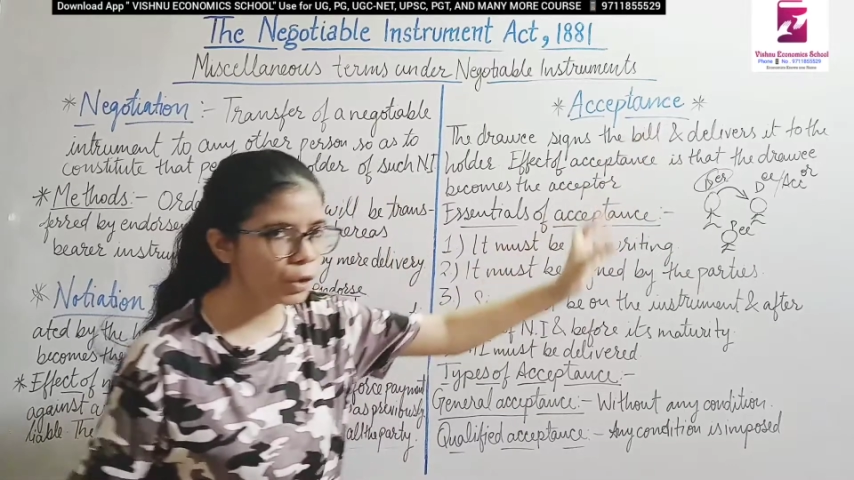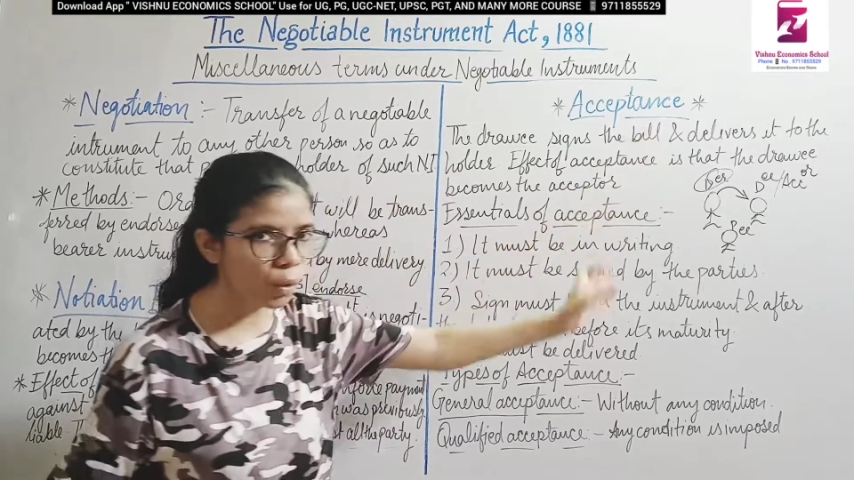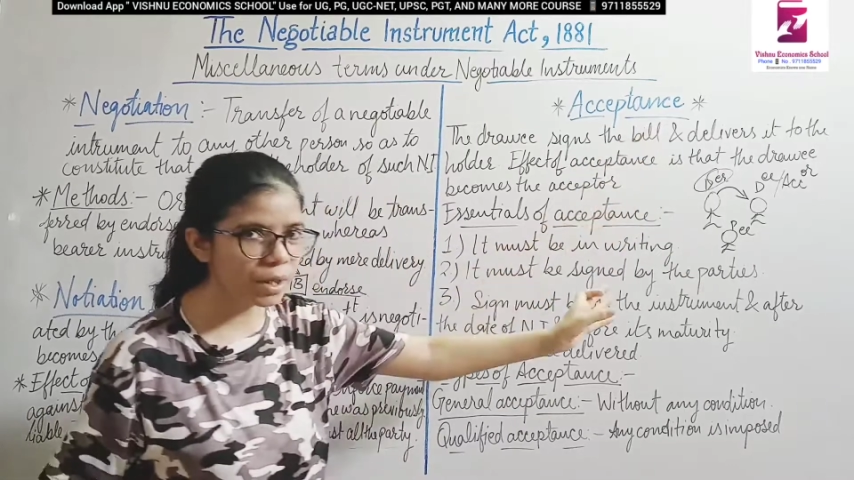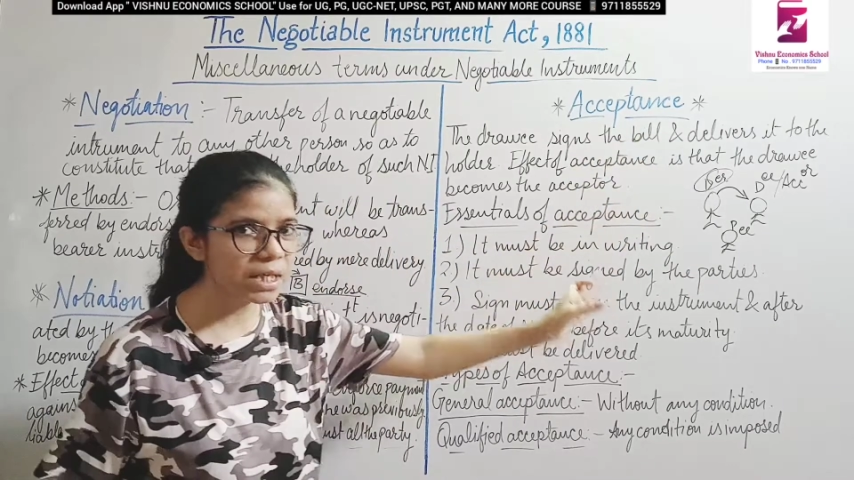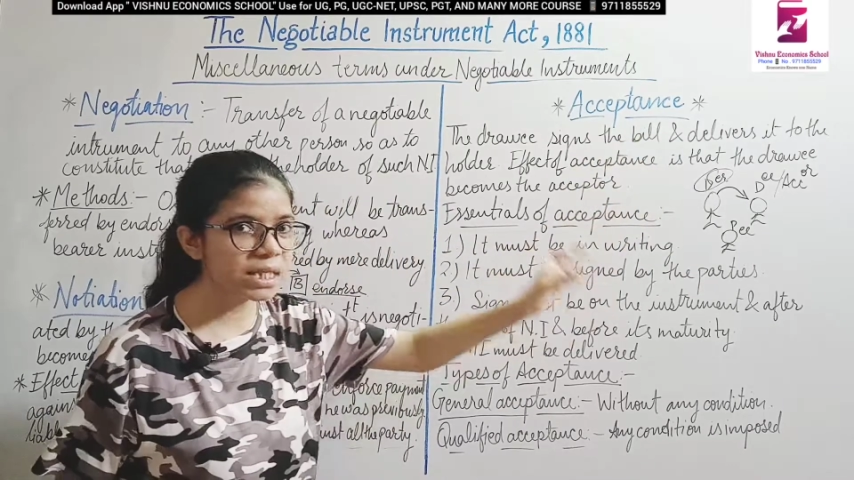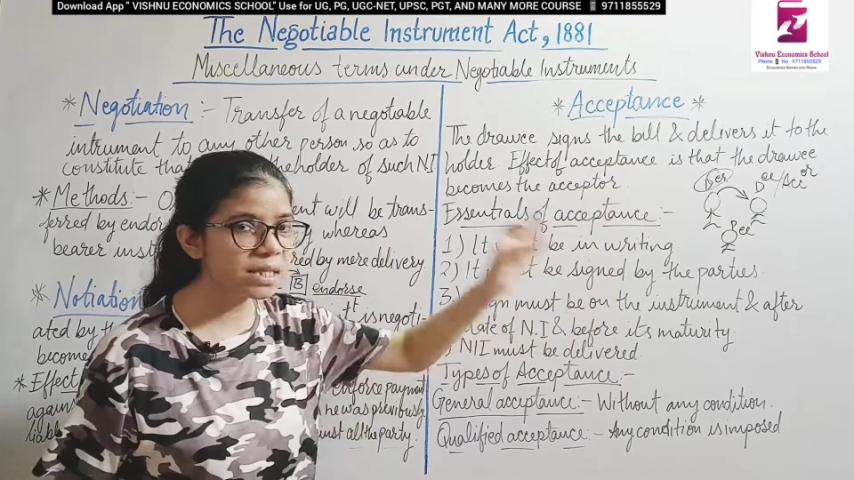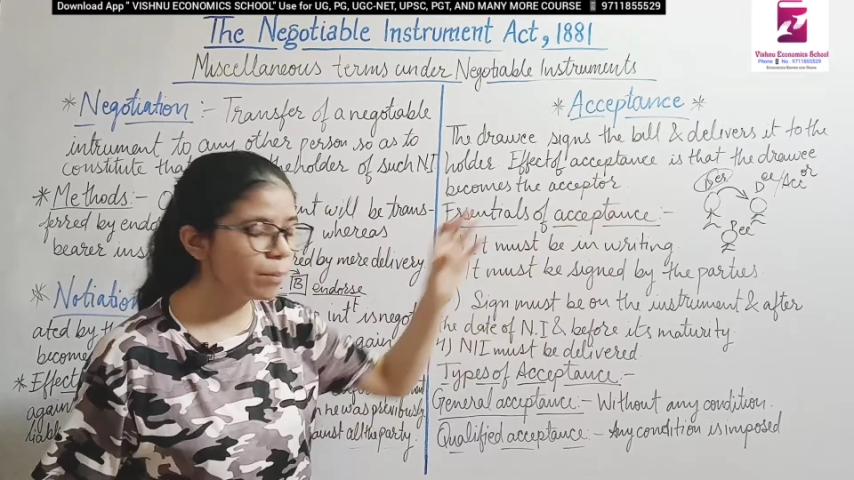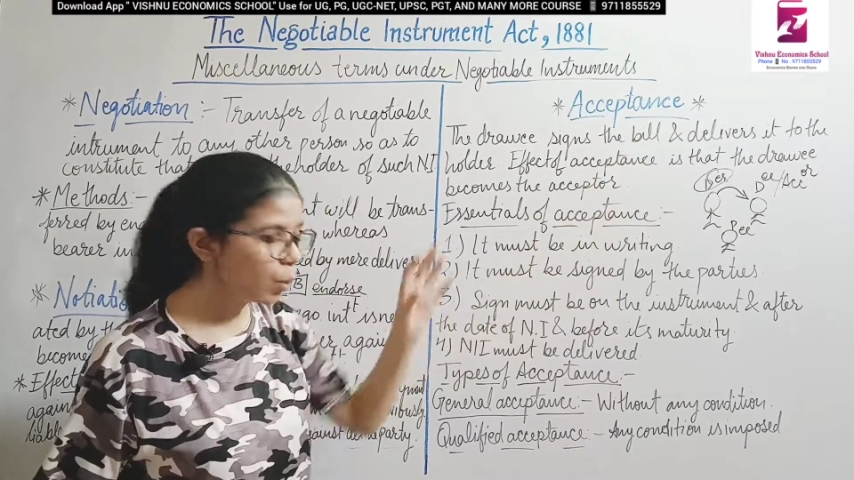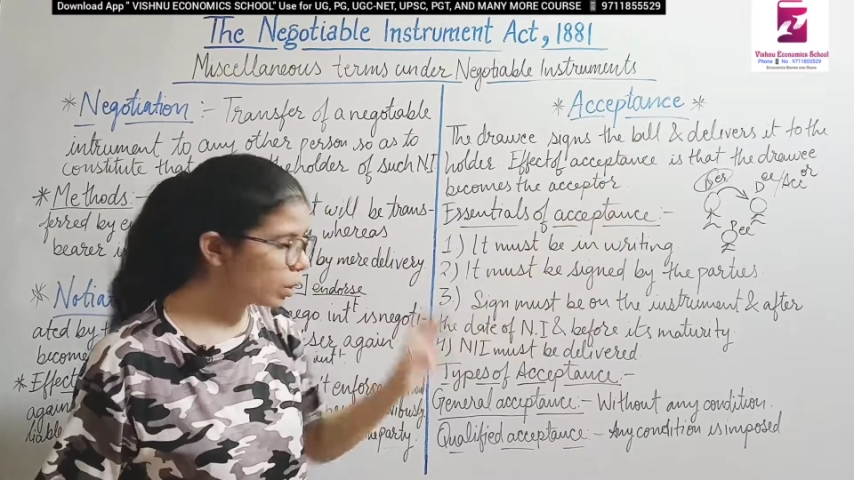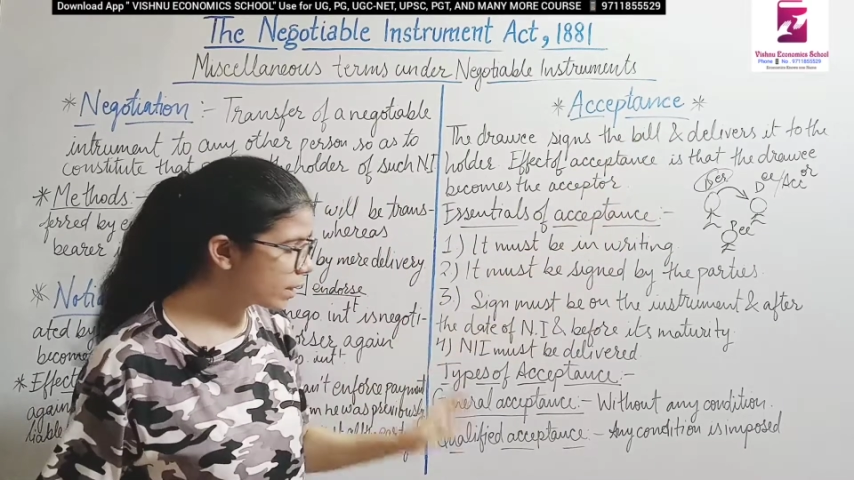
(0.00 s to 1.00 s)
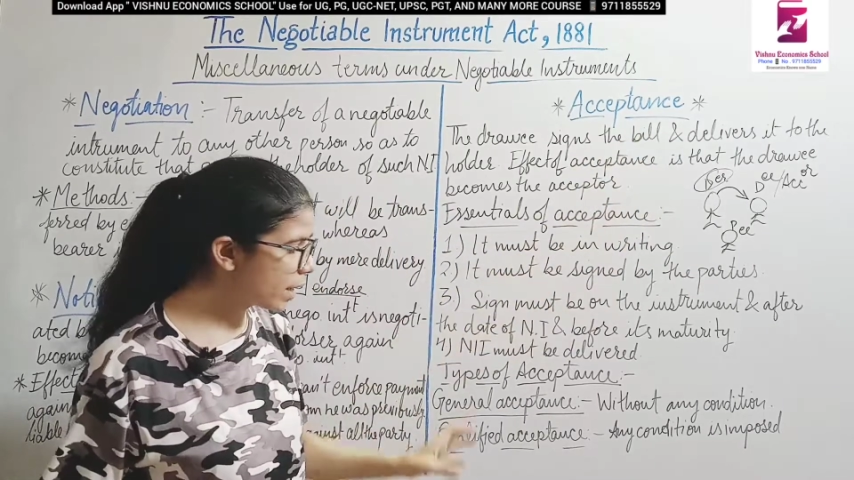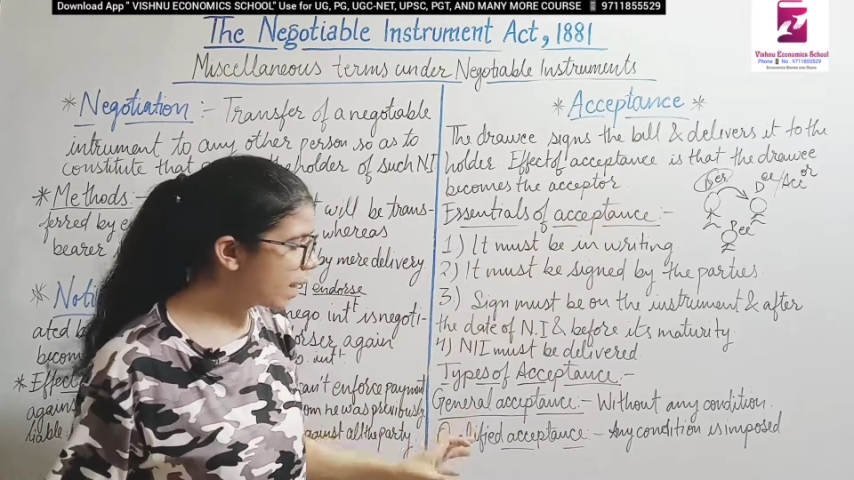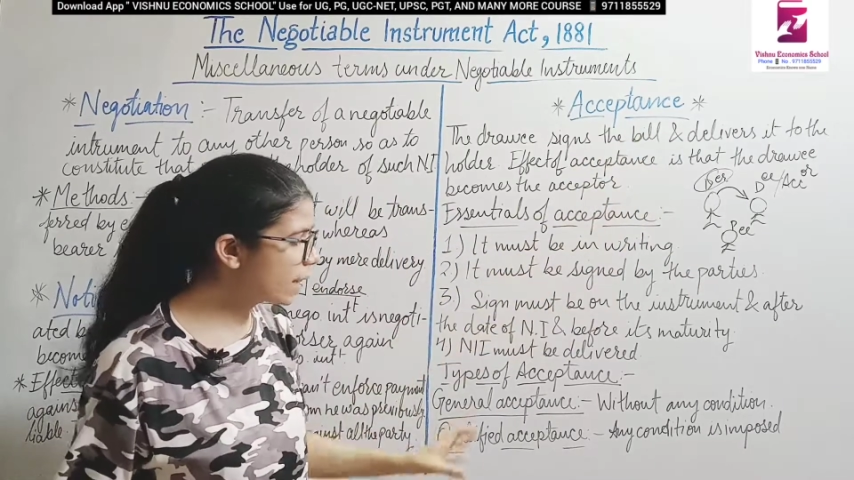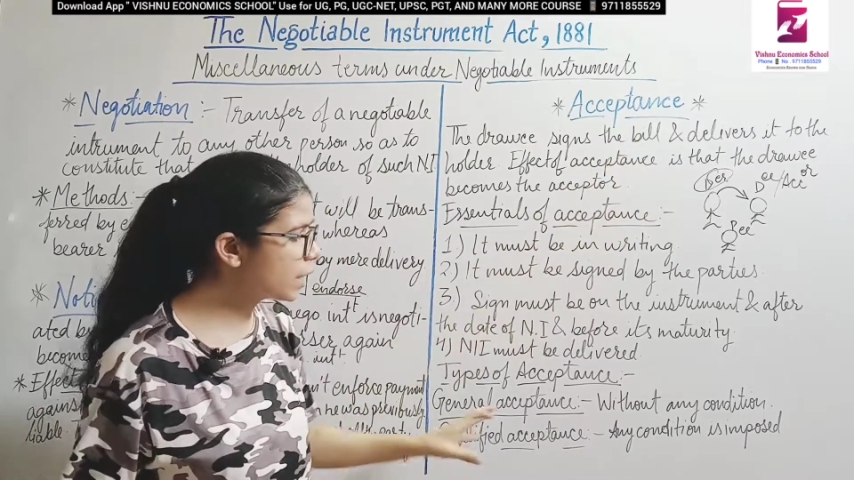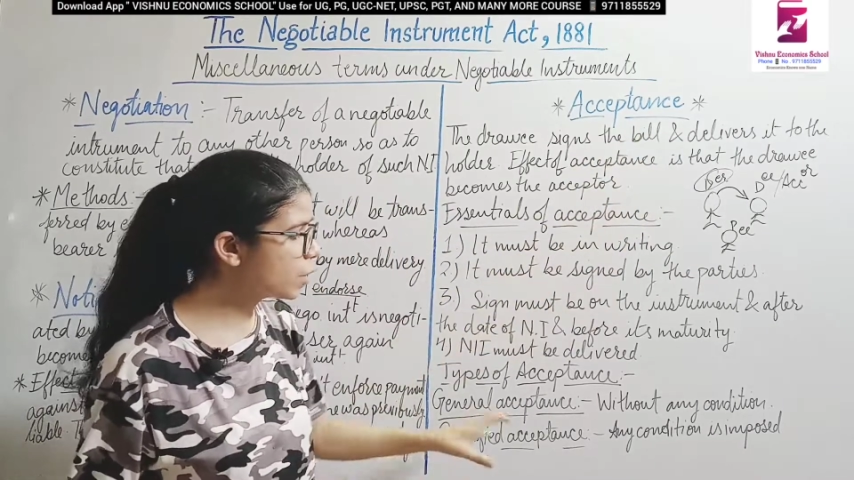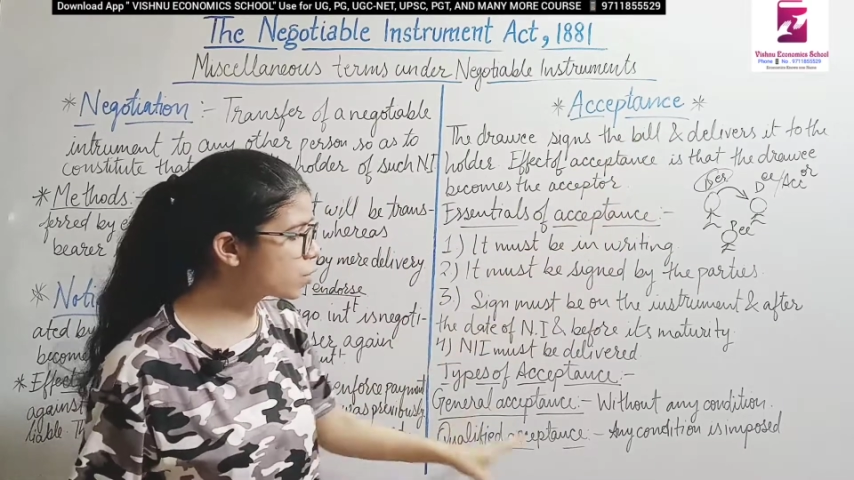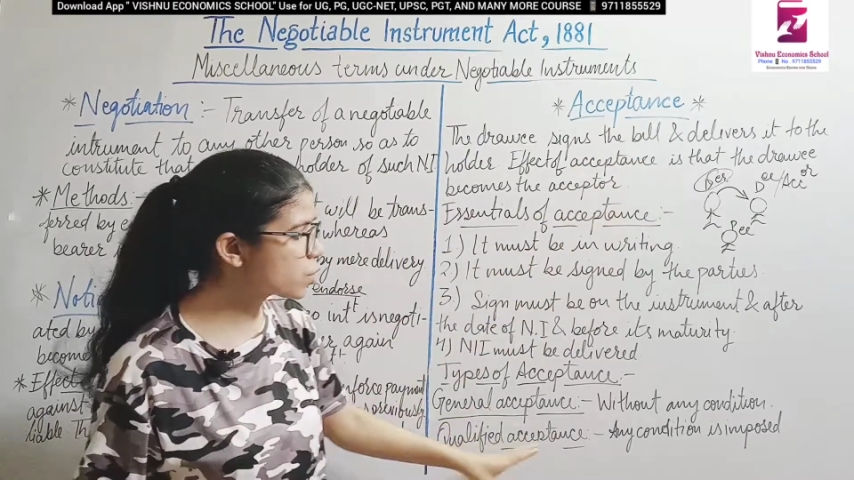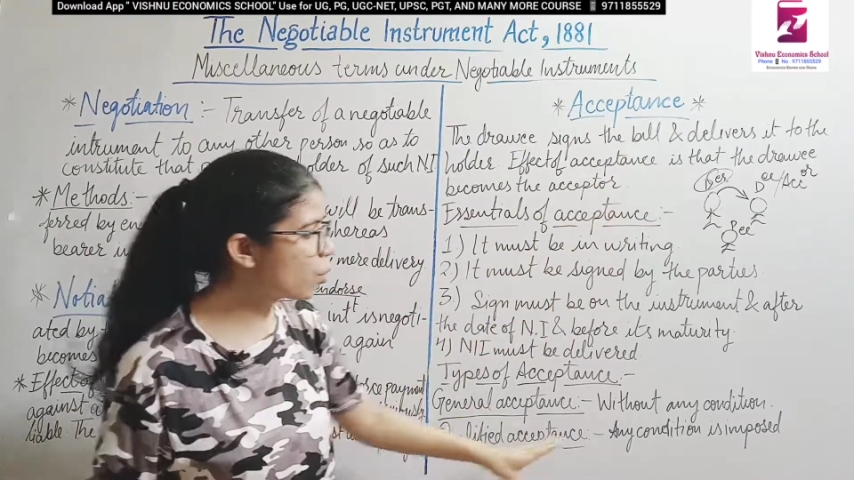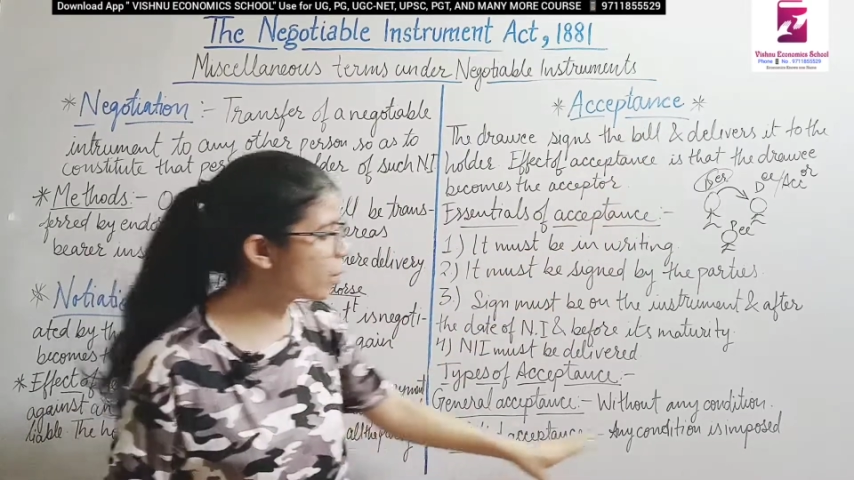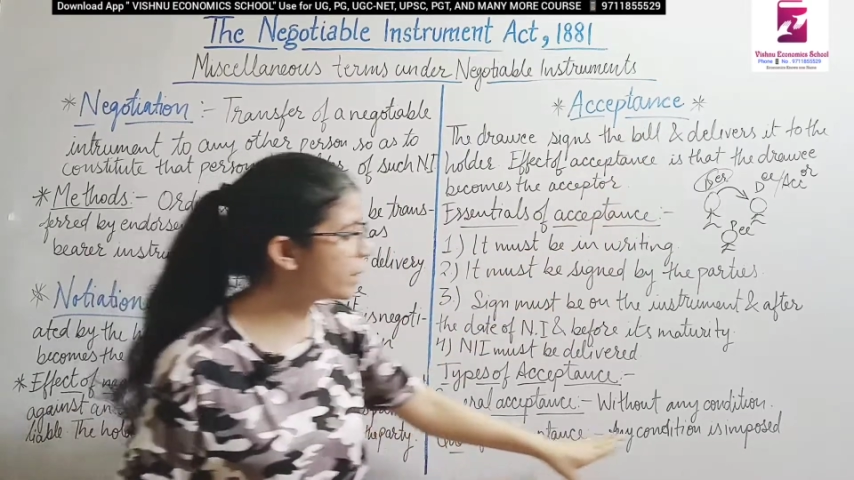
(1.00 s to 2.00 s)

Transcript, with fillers: ड्रॉई ऐसा बोलता है कि उसको कोई